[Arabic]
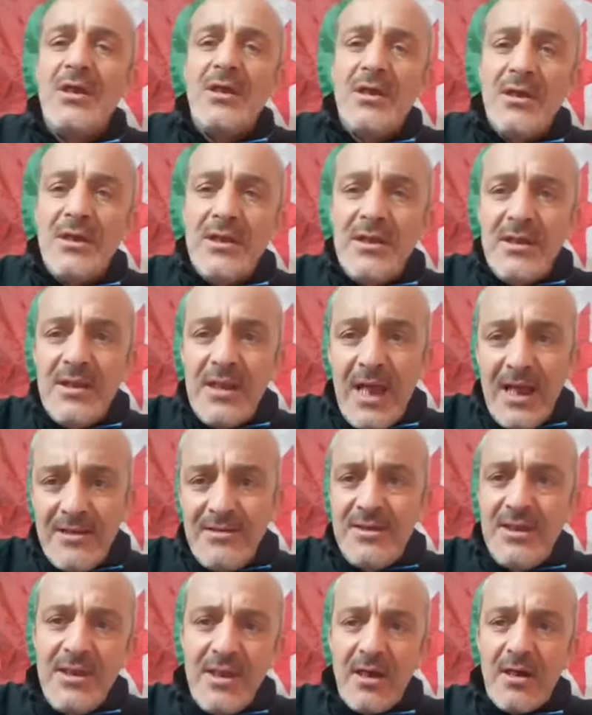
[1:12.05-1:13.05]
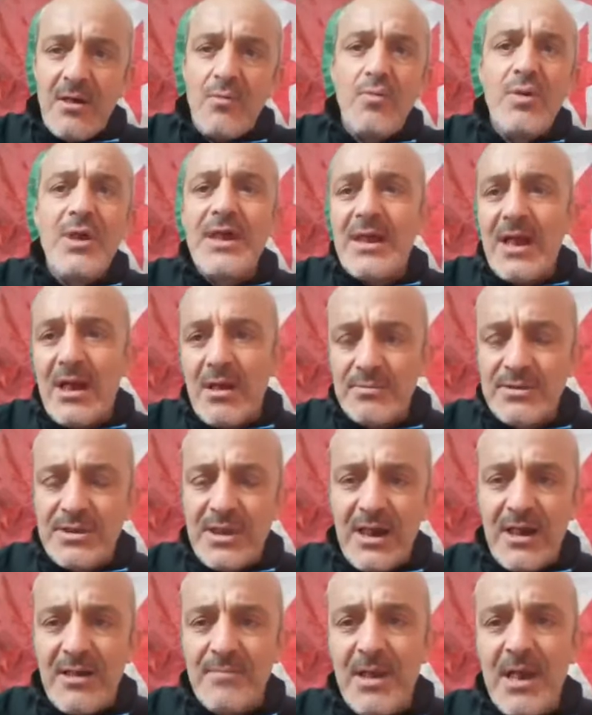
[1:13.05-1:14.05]
الانديه وين راهم
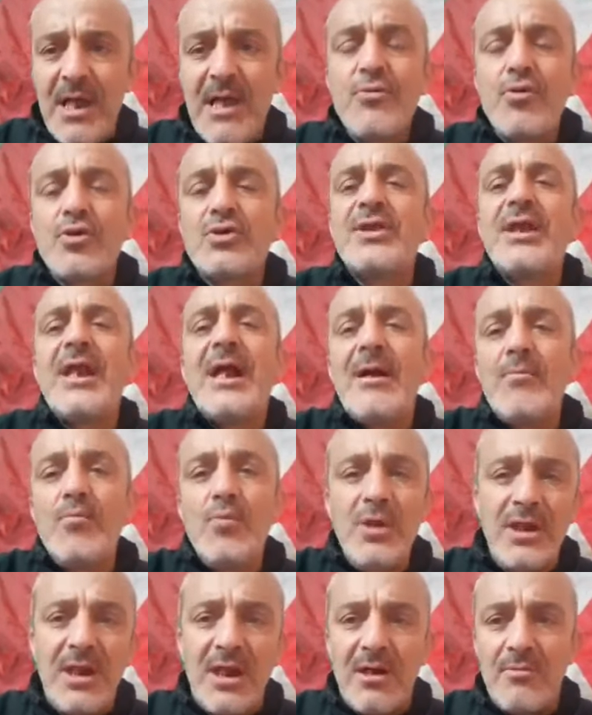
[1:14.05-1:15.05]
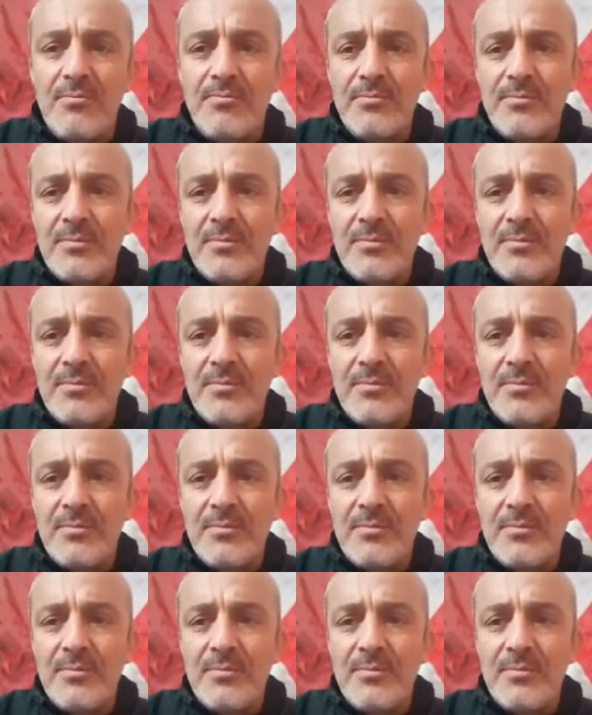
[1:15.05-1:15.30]
الدراهم هذوك الدراهم وين راهم